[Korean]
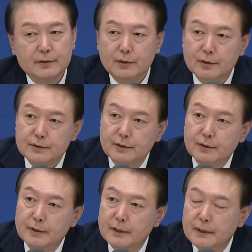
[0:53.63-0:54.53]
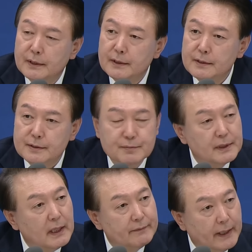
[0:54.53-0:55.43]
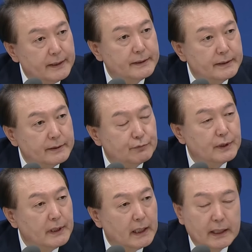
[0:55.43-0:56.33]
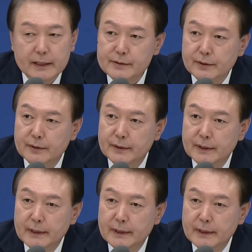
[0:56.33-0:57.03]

떨어졌습니다만은 우리나라에서